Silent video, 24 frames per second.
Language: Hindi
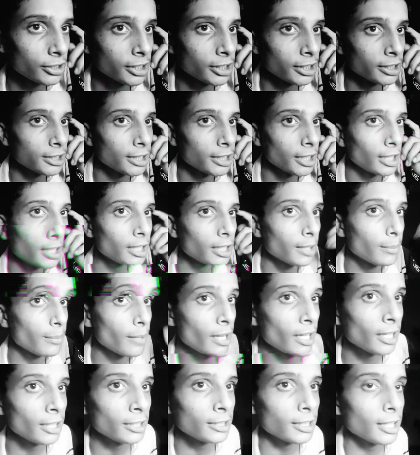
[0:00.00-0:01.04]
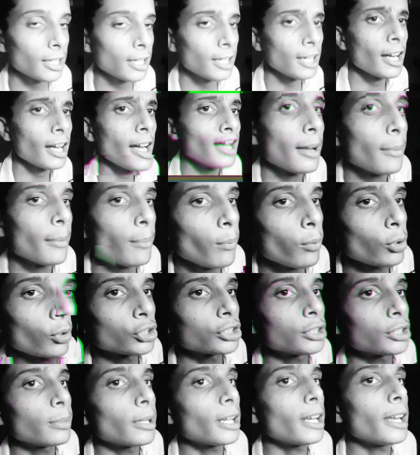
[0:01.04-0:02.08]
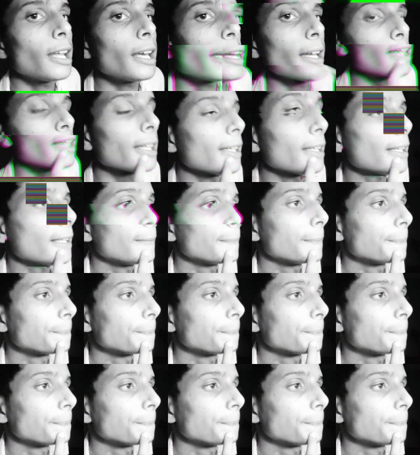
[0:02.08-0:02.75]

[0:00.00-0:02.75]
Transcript: जैसे कि मेहनत करना पॉसिबल है कि